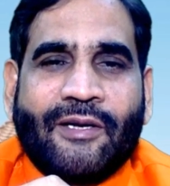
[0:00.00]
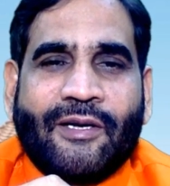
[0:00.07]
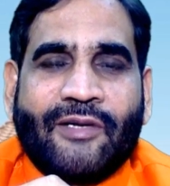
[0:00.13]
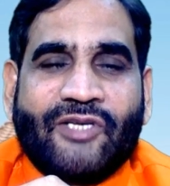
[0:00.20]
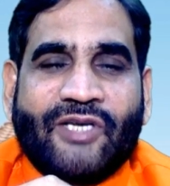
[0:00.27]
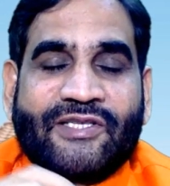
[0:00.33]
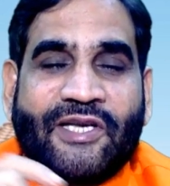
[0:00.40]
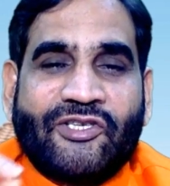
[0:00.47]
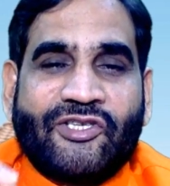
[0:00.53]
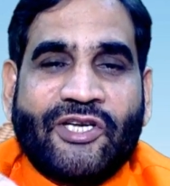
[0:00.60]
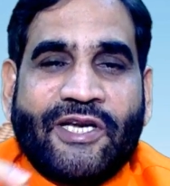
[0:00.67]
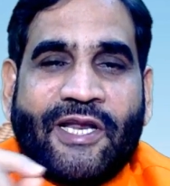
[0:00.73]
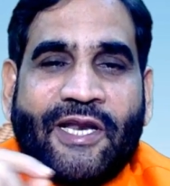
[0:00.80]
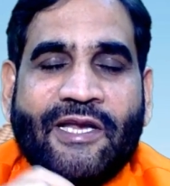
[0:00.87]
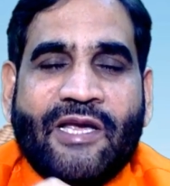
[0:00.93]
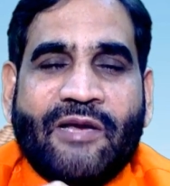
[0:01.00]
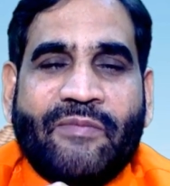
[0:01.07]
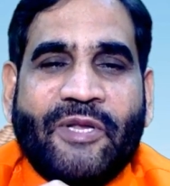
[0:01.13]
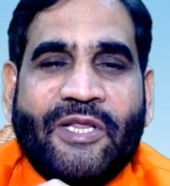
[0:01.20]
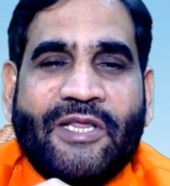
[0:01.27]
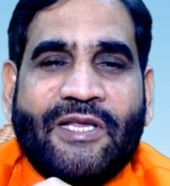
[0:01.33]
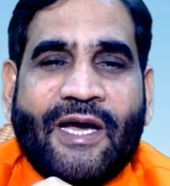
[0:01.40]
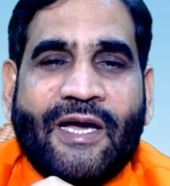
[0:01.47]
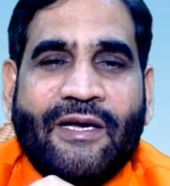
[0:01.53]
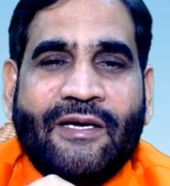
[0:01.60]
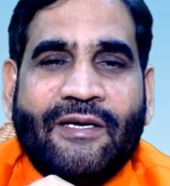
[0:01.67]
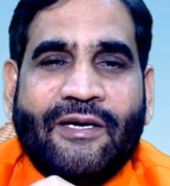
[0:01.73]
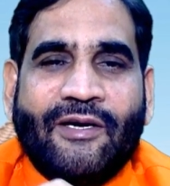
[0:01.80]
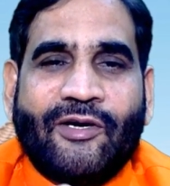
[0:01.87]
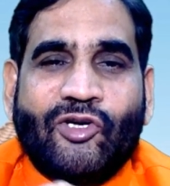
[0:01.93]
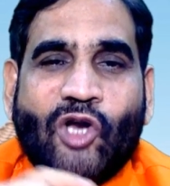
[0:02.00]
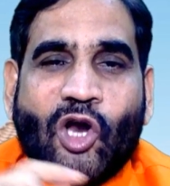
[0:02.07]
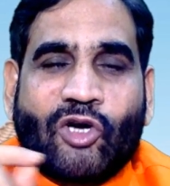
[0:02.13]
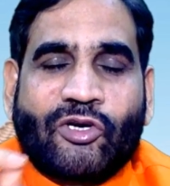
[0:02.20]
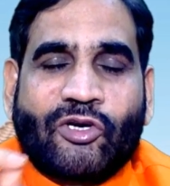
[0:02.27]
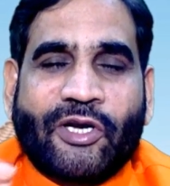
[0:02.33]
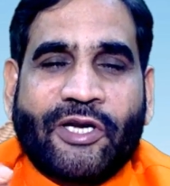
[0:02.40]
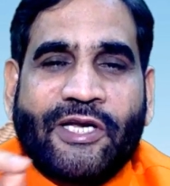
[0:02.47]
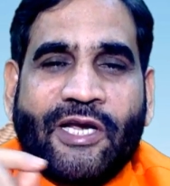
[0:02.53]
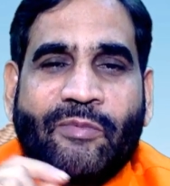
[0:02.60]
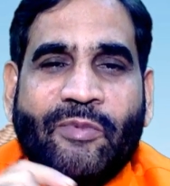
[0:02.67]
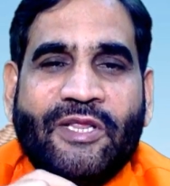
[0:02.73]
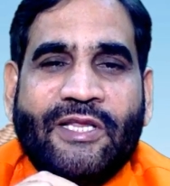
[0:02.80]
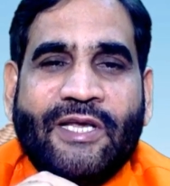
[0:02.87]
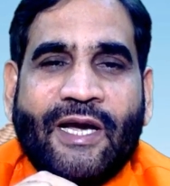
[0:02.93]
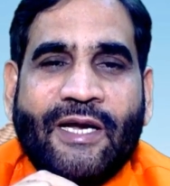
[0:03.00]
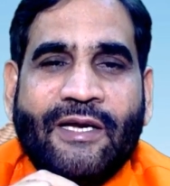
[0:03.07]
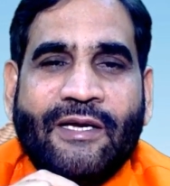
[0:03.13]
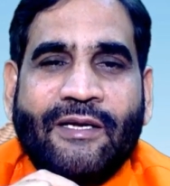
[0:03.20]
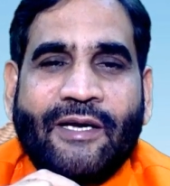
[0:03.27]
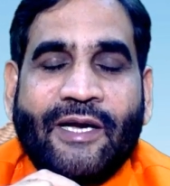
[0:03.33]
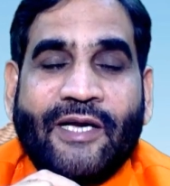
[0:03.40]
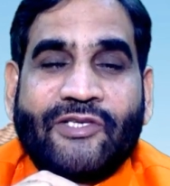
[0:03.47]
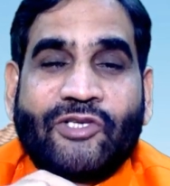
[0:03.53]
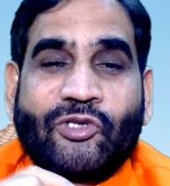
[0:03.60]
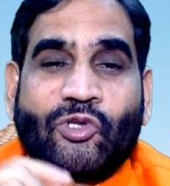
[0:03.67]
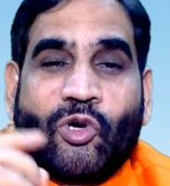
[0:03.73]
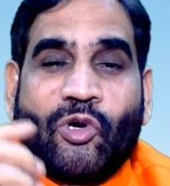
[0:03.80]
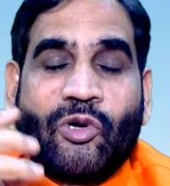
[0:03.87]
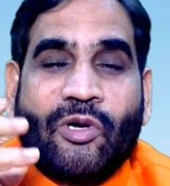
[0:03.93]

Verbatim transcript: जैसे इंजीनियरिंग एक विद्या है डॉक्टरी एक विद्या है ऐसे तो